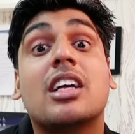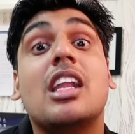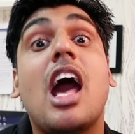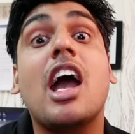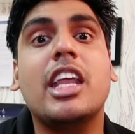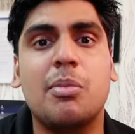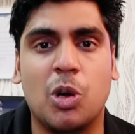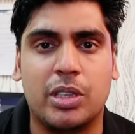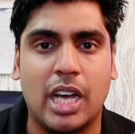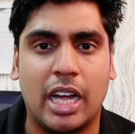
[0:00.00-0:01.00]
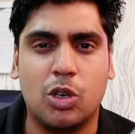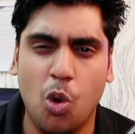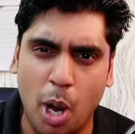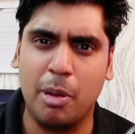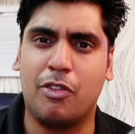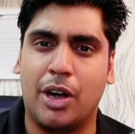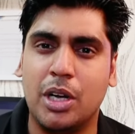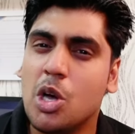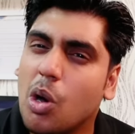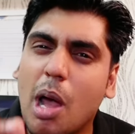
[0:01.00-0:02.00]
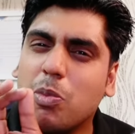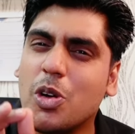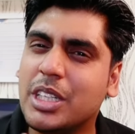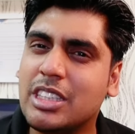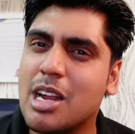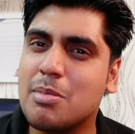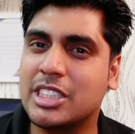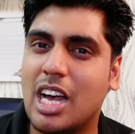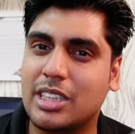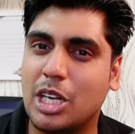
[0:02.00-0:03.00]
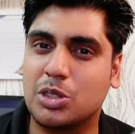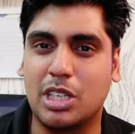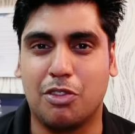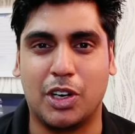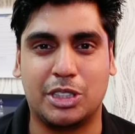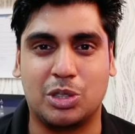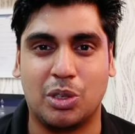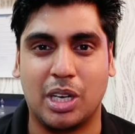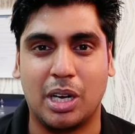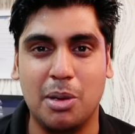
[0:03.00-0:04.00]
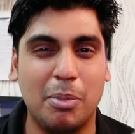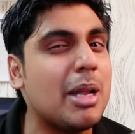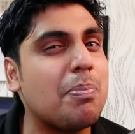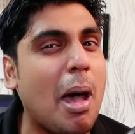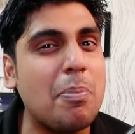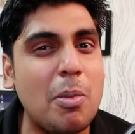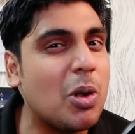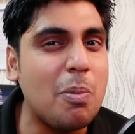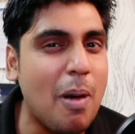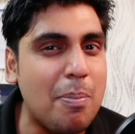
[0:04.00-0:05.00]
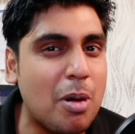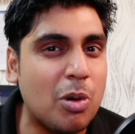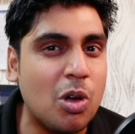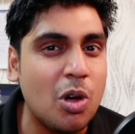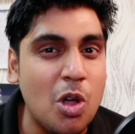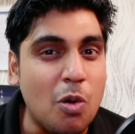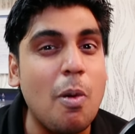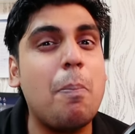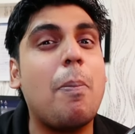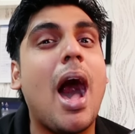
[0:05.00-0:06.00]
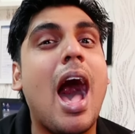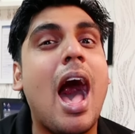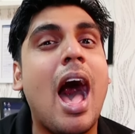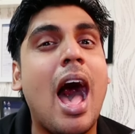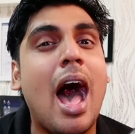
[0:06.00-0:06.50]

हकला के बोलता है कोई भी वर्ड और आपको कितना मजा आता है उसके वर्ड सुनकर बेटा पापा बोलो पापा बोलो वो पा